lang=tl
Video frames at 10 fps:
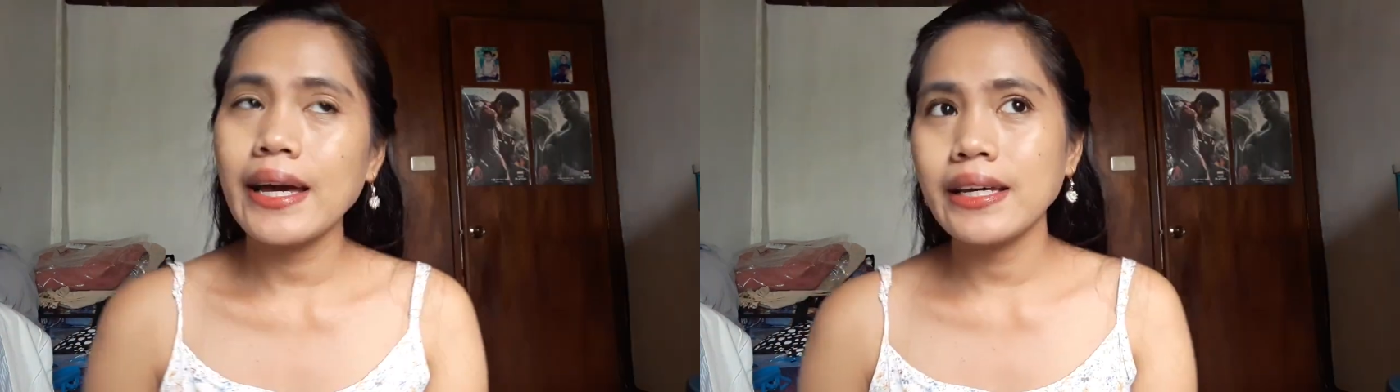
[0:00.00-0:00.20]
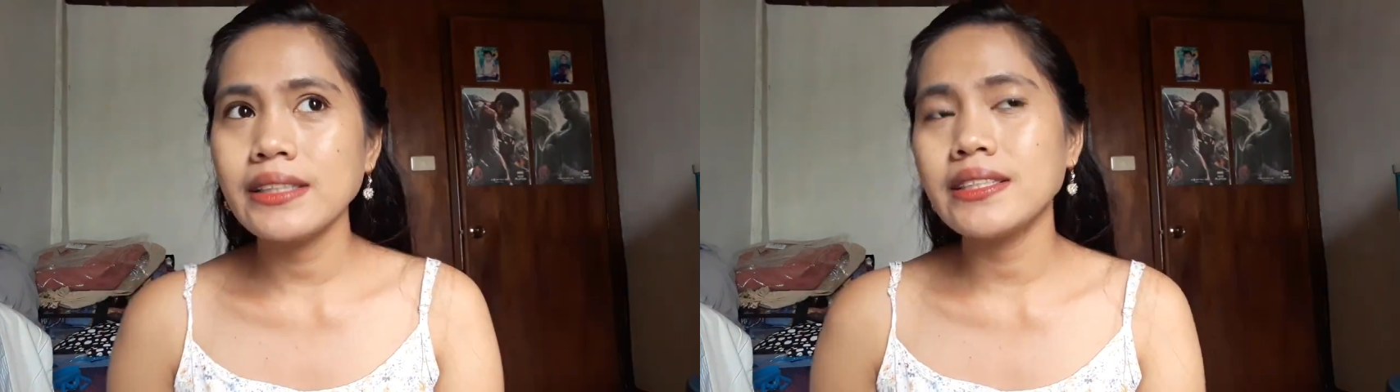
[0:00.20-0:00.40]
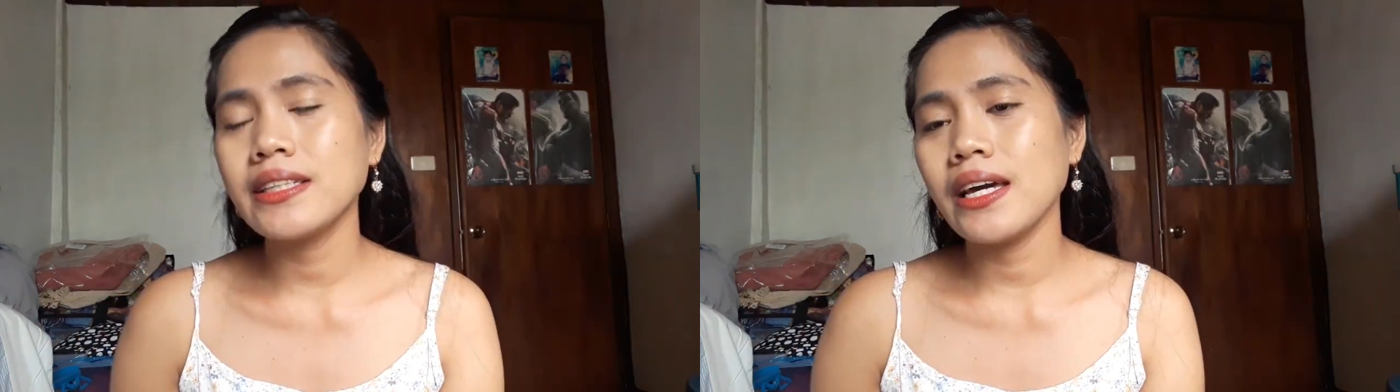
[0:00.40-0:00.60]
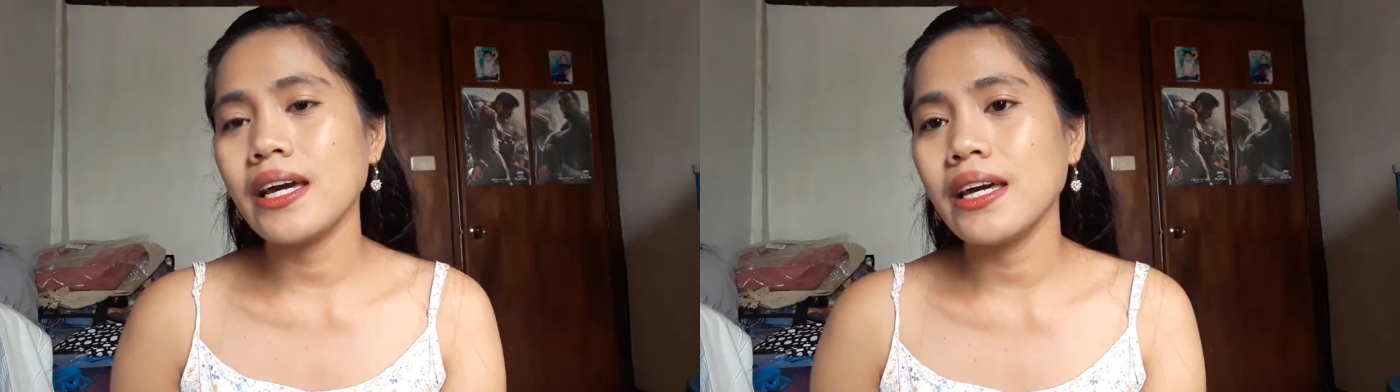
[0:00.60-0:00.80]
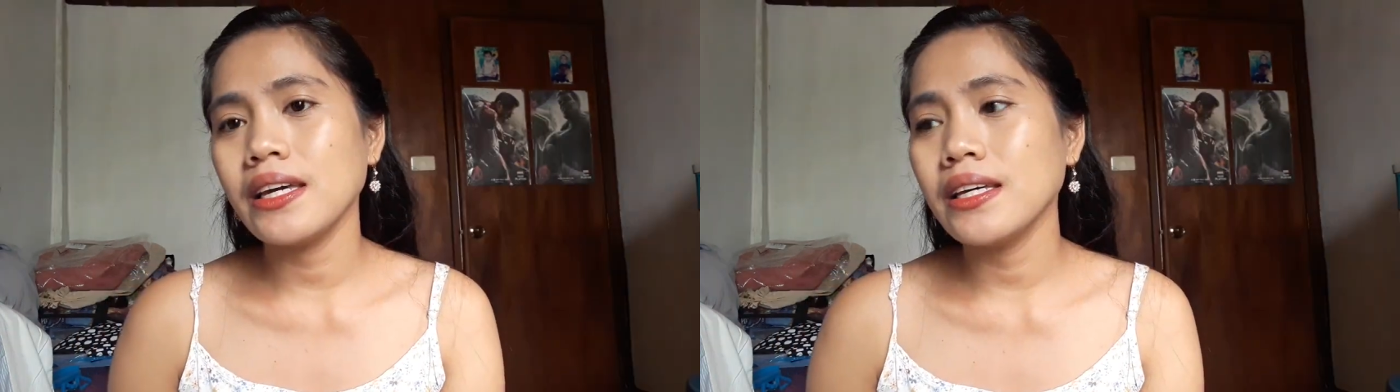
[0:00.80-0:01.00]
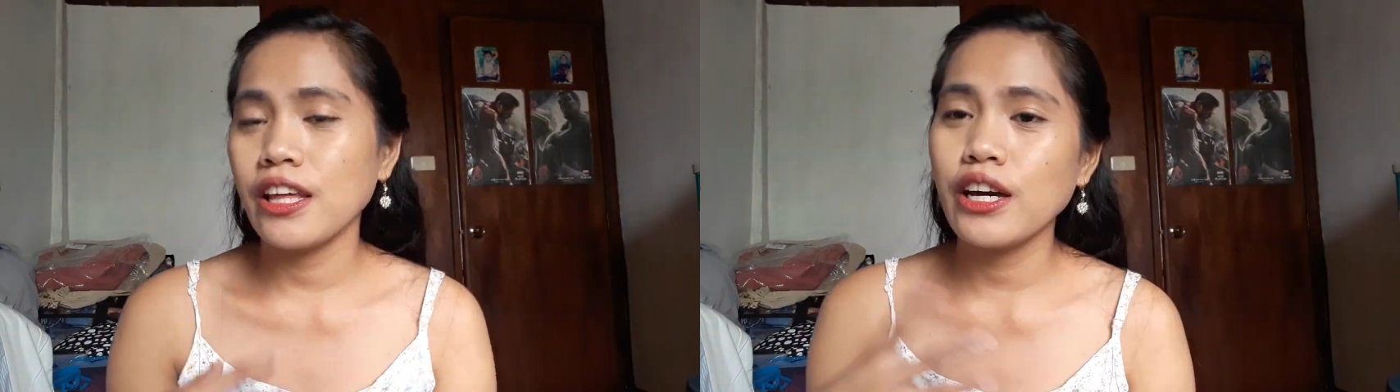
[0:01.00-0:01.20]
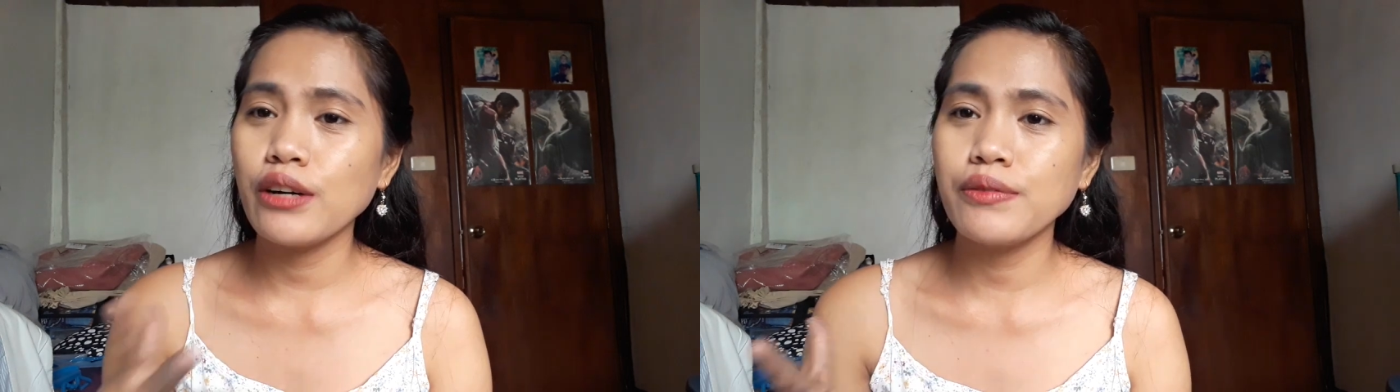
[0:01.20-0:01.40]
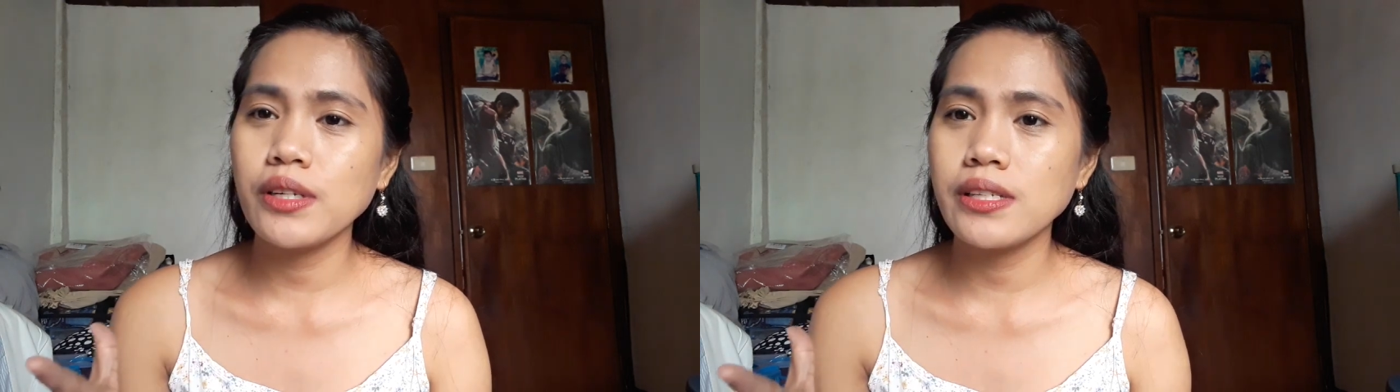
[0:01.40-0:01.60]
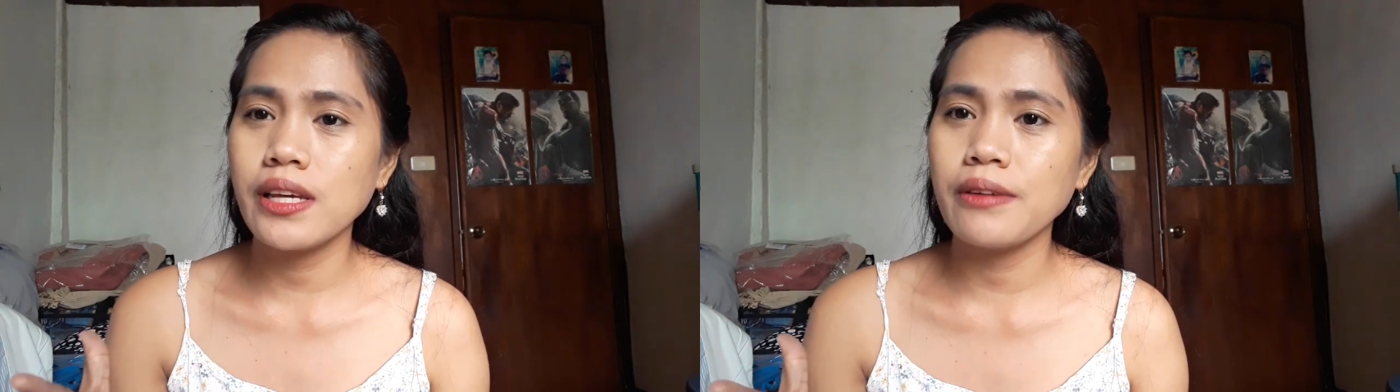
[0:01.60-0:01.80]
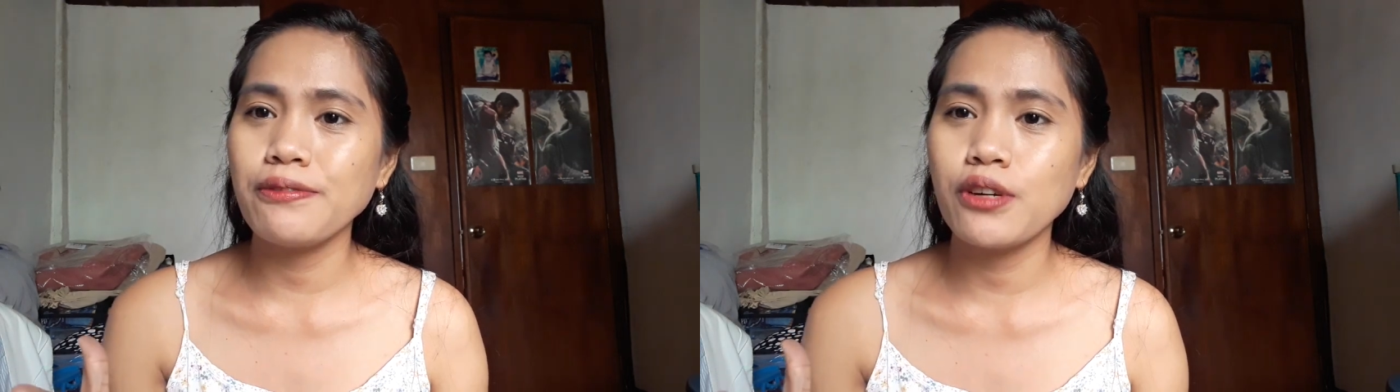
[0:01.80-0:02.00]
I can say they have the
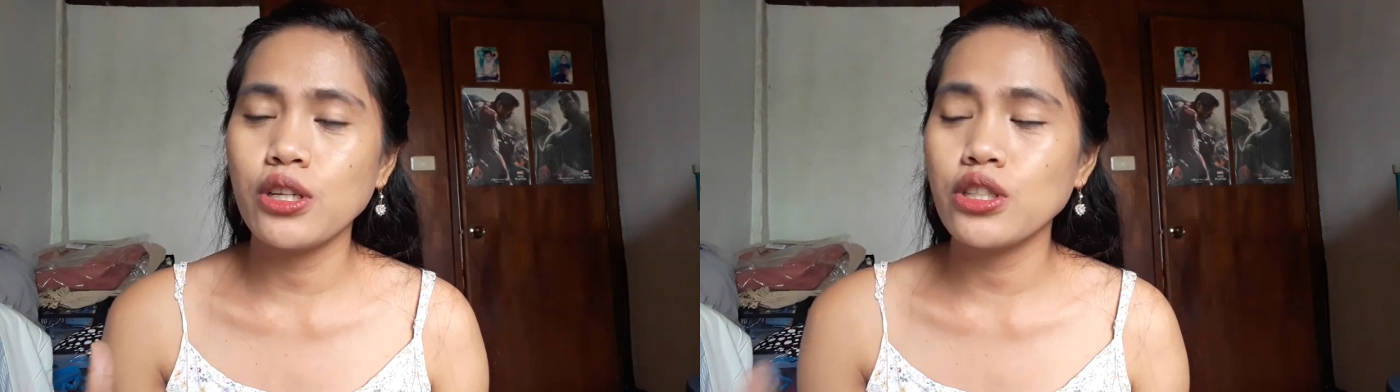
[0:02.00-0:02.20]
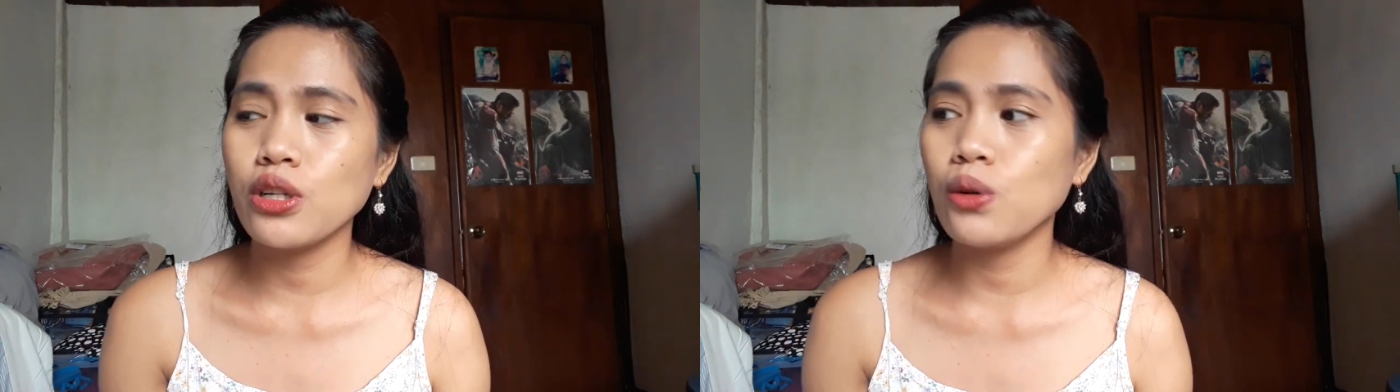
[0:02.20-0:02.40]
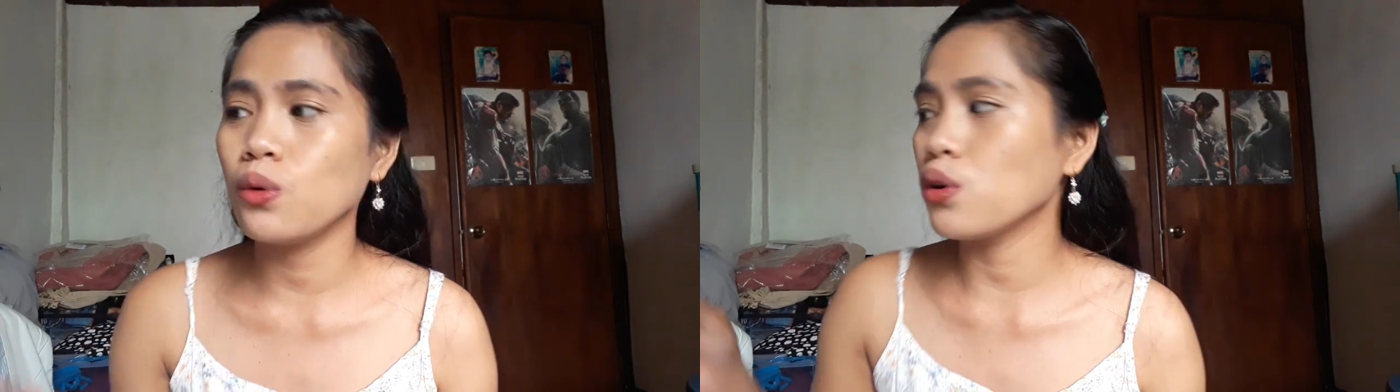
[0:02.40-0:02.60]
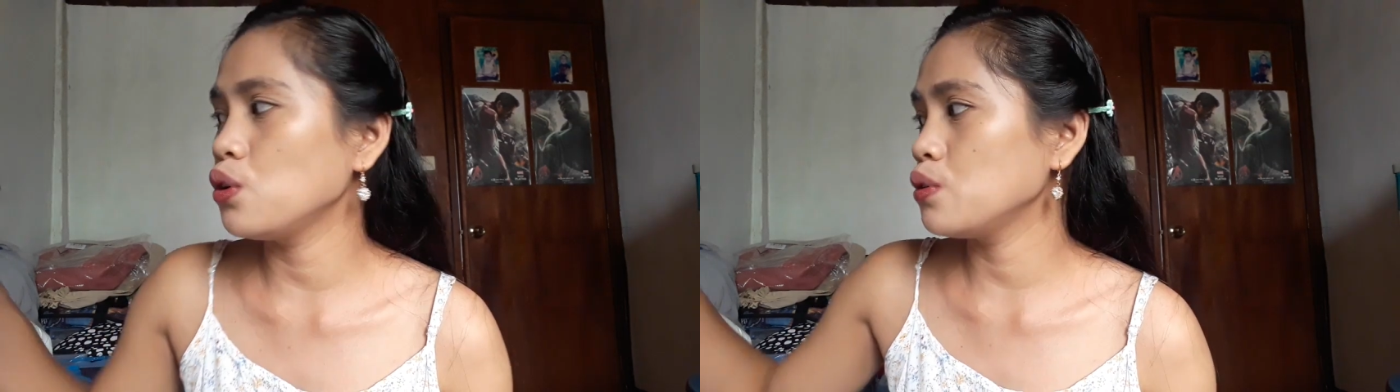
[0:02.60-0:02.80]
same finished look